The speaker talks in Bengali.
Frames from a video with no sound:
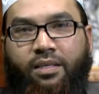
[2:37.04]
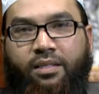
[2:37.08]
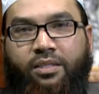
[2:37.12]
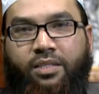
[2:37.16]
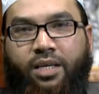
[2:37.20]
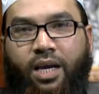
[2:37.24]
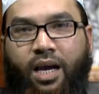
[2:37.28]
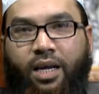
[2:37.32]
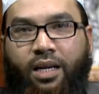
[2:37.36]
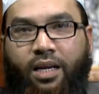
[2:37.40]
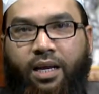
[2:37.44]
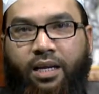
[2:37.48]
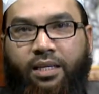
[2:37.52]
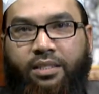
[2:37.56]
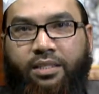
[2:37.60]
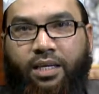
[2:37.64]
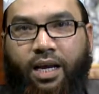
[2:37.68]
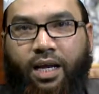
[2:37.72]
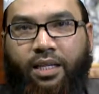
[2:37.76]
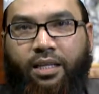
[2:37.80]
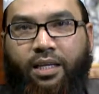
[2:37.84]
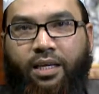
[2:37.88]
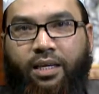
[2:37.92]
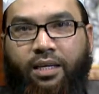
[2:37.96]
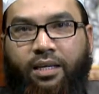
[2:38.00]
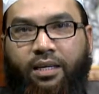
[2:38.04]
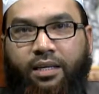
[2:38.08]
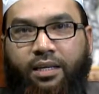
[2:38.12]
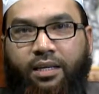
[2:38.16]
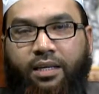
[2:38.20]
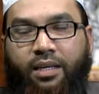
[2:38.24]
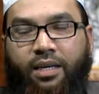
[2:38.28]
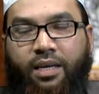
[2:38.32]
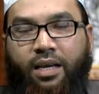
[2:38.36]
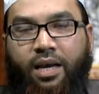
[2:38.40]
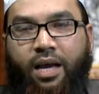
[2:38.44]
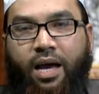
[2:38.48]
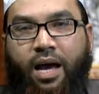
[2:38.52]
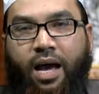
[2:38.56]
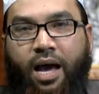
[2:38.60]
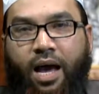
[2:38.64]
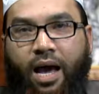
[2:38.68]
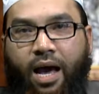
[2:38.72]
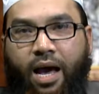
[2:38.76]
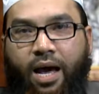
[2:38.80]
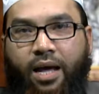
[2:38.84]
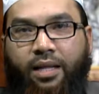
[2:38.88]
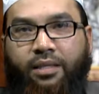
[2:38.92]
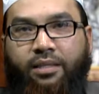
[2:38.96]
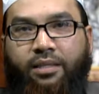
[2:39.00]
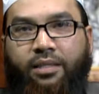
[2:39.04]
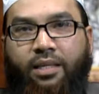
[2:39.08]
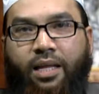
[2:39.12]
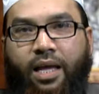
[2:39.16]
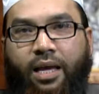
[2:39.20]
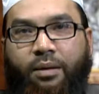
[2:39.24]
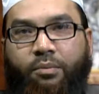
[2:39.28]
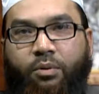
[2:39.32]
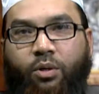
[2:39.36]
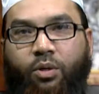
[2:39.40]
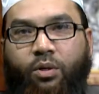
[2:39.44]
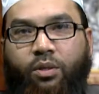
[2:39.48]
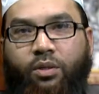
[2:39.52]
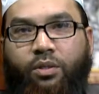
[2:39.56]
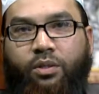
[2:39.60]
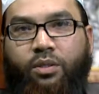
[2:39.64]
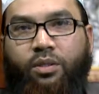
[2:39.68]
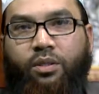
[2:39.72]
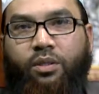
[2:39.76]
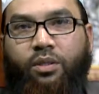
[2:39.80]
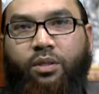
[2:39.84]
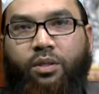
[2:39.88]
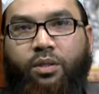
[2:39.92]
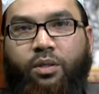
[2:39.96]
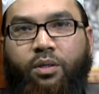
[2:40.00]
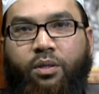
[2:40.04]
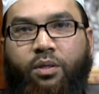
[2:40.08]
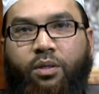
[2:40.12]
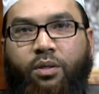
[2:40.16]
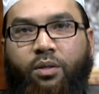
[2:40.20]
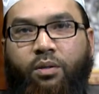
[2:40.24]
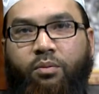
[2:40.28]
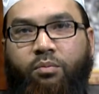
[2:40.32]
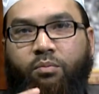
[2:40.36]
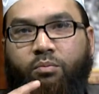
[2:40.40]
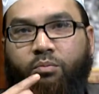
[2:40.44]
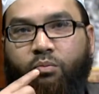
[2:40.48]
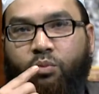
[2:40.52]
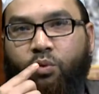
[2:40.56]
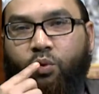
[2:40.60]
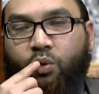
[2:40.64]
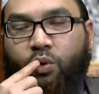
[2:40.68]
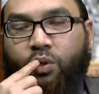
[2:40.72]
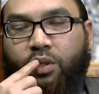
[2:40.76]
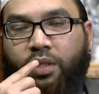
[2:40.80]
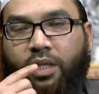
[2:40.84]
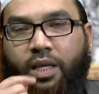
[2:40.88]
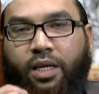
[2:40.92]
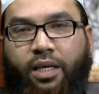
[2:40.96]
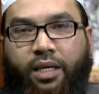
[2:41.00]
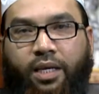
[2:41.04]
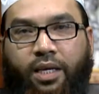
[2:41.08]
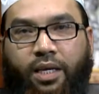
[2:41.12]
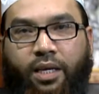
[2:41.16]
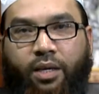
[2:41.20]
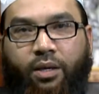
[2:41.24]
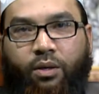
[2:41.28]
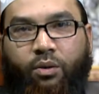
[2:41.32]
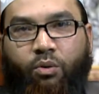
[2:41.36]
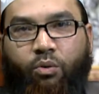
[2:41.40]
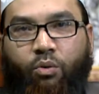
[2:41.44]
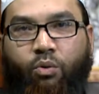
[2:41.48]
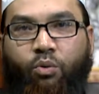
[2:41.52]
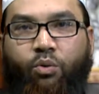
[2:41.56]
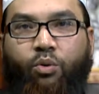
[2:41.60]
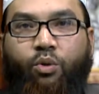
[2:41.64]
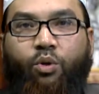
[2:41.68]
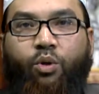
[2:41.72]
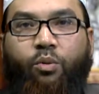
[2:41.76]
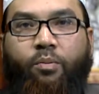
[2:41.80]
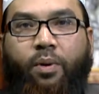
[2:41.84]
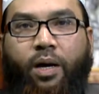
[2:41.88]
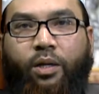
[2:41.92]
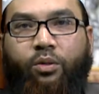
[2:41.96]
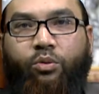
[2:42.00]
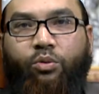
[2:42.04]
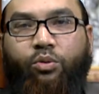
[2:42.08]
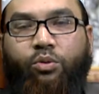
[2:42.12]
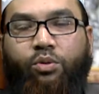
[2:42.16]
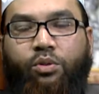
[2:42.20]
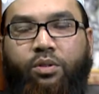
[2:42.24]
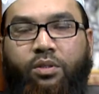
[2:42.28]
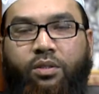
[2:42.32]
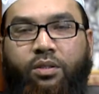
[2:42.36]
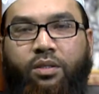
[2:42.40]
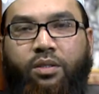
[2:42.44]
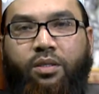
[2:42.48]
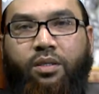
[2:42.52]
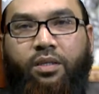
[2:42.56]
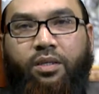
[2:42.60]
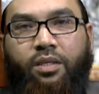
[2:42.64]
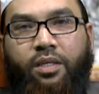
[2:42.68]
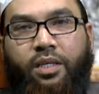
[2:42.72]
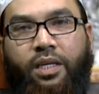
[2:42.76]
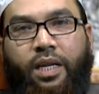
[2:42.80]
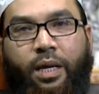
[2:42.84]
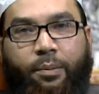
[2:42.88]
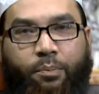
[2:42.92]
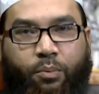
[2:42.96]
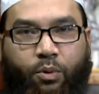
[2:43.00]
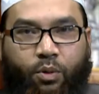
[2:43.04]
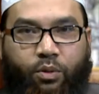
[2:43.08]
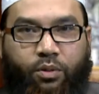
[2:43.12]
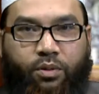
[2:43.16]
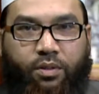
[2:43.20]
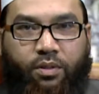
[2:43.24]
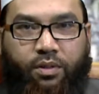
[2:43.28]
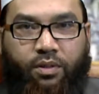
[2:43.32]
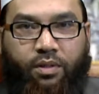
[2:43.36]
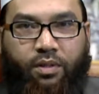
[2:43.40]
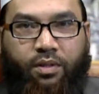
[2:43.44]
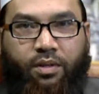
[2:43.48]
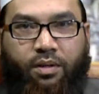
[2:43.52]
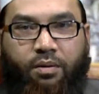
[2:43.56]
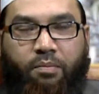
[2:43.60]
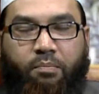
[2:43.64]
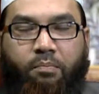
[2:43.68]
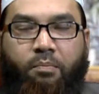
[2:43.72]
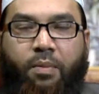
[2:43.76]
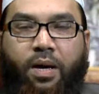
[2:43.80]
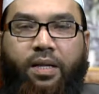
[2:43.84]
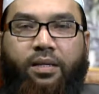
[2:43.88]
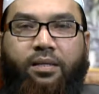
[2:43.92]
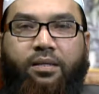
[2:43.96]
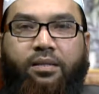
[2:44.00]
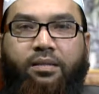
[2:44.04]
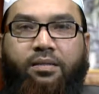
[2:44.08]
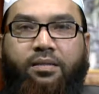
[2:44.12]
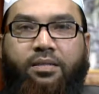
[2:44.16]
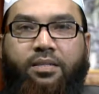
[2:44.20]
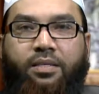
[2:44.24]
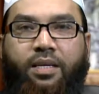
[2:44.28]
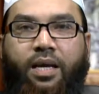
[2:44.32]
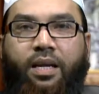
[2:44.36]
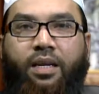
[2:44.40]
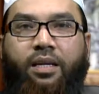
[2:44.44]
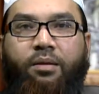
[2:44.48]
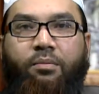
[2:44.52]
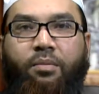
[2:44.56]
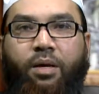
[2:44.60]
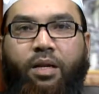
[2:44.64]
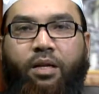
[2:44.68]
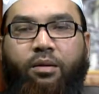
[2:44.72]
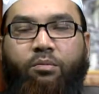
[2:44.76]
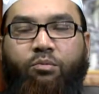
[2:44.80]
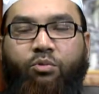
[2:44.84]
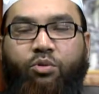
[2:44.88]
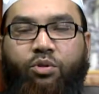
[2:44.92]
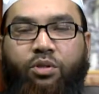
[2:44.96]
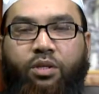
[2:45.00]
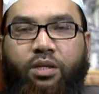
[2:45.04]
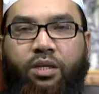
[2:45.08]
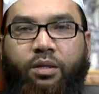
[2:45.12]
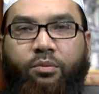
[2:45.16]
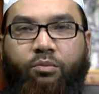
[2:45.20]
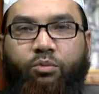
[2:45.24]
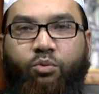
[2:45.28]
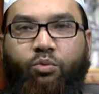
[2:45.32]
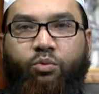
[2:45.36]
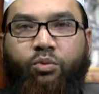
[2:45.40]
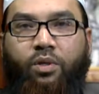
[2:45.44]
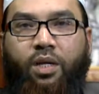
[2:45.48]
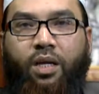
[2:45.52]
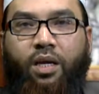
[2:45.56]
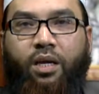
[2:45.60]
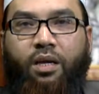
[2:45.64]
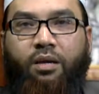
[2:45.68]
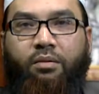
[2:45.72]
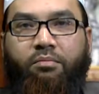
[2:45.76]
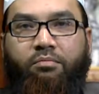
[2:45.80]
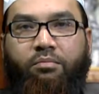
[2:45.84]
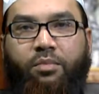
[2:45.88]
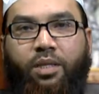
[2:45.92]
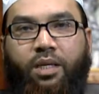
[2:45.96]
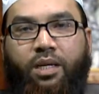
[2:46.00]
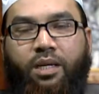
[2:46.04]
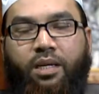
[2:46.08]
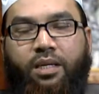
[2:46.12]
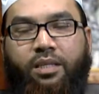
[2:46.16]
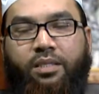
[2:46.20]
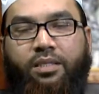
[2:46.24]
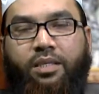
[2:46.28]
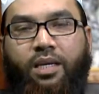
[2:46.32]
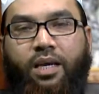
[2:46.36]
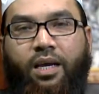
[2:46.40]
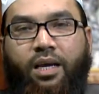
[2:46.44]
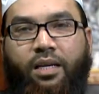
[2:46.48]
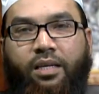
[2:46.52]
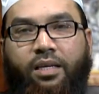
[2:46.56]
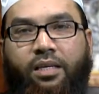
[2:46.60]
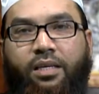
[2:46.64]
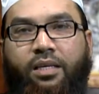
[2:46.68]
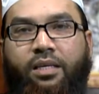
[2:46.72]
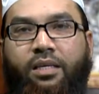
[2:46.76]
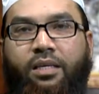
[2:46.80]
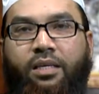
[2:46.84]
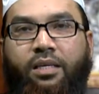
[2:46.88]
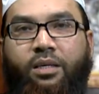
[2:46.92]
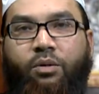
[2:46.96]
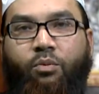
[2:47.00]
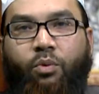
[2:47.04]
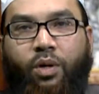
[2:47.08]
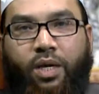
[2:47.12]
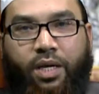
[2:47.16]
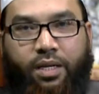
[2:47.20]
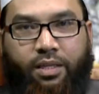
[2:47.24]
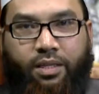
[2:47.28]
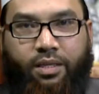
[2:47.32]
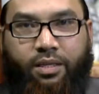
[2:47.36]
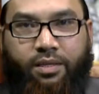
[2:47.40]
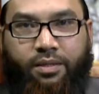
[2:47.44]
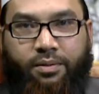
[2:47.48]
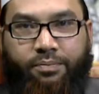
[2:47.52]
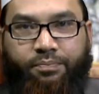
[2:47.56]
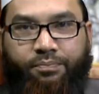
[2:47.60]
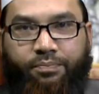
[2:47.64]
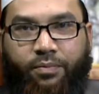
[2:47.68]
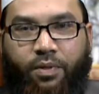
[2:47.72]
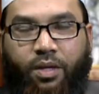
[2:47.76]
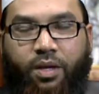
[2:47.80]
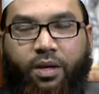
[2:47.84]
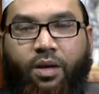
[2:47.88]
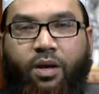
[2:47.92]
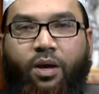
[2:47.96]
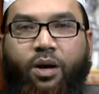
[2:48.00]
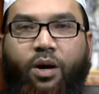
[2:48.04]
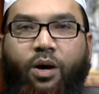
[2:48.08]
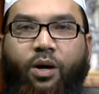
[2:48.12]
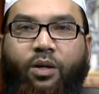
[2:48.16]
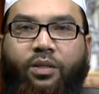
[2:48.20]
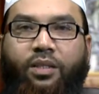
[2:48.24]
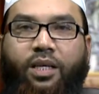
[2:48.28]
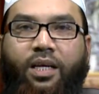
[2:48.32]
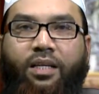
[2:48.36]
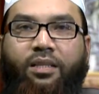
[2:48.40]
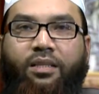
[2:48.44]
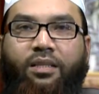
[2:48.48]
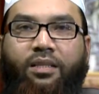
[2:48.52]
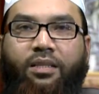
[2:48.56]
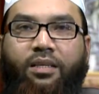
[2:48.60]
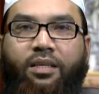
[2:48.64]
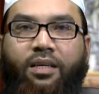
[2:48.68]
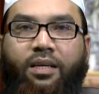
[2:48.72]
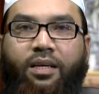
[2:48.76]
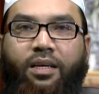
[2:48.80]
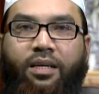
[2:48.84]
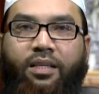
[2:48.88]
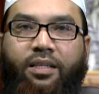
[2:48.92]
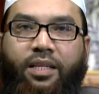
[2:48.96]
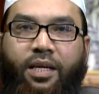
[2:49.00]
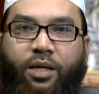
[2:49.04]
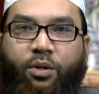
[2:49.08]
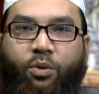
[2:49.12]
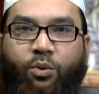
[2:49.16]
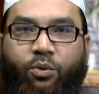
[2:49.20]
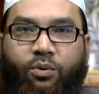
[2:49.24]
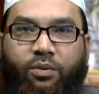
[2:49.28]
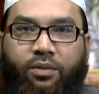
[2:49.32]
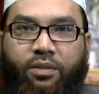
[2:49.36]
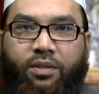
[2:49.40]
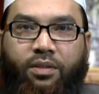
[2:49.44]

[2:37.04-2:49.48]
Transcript: যারা যাদের হাত এবং মুখ থেকে অন্য মানুষ নিরাপদ মান সালিম আল মুসলিমুনা মিন লিসানিহি ওয়াদিহি অর্থাৎ দেখুন